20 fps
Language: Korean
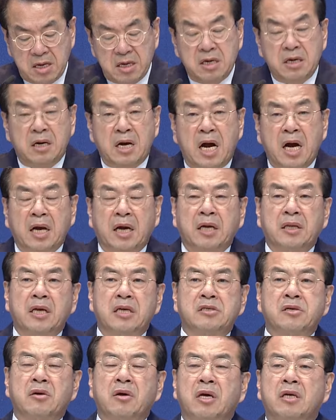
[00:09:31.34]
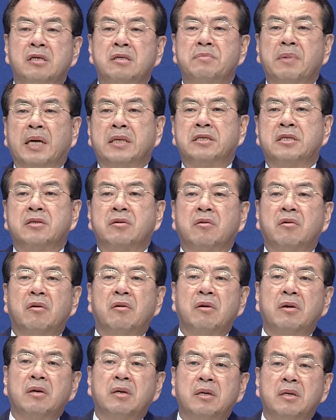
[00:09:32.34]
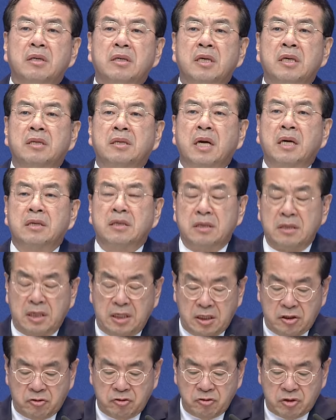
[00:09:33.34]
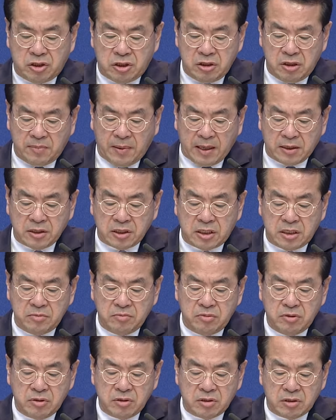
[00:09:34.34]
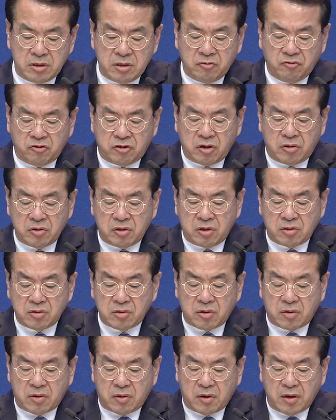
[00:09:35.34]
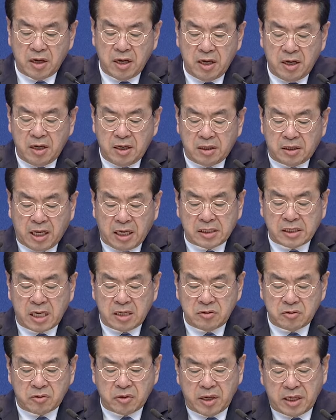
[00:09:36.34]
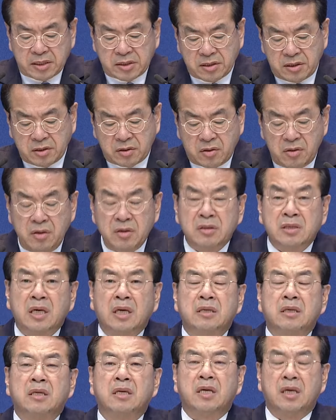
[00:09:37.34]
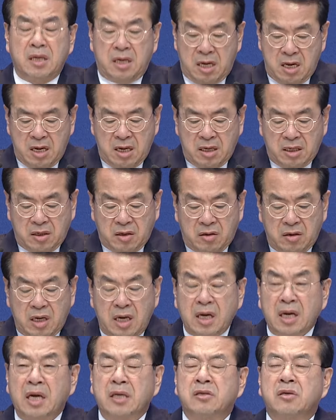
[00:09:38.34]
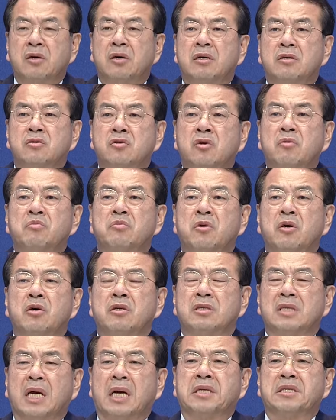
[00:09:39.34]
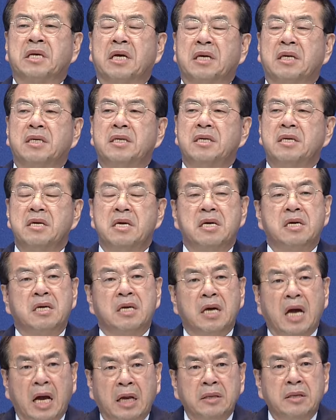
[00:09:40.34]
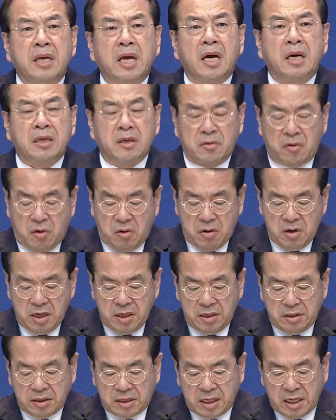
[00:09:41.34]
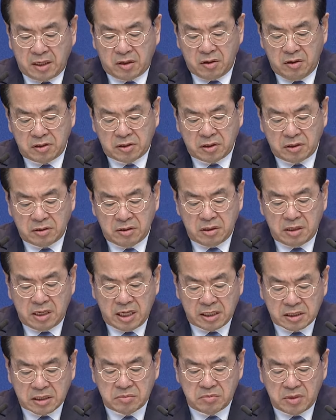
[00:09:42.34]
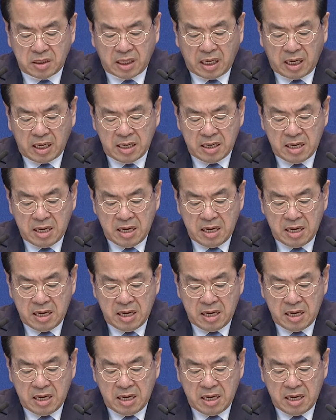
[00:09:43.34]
어, 학예대성회를 마치고 일단은 이 수치를 받으신 분들은 우선적으로 대상으로 해서 교육자들이 연락해서 좀 더 자세히 예, 안내하기로 이렇게 결정을 했습니다.